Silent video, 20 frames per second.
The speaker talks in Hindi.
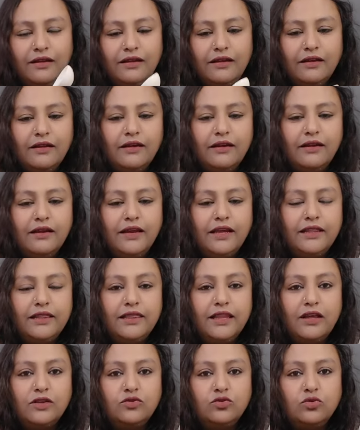कितना
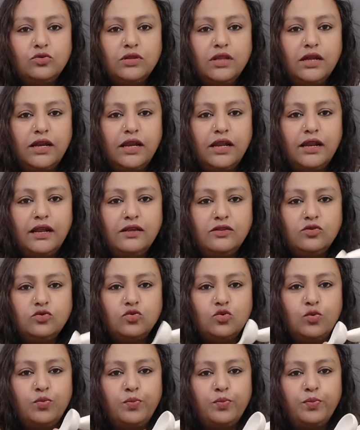सुंदर है ना सूप
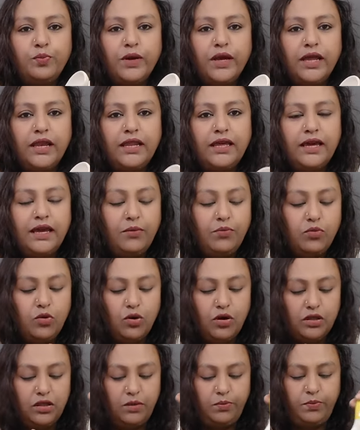के लिए बहुत ही
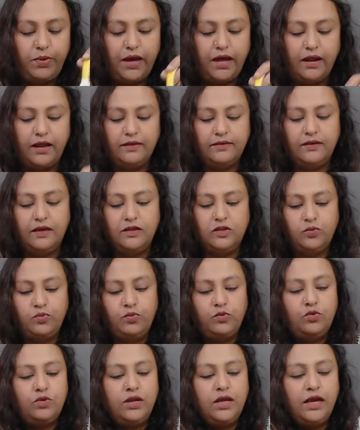प्यारा सा स्पून
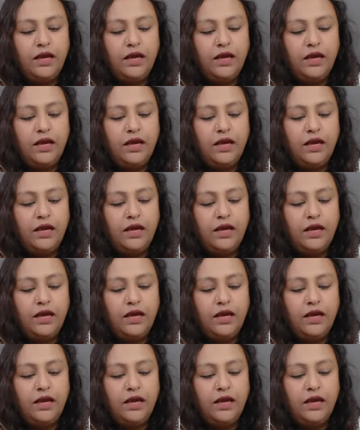है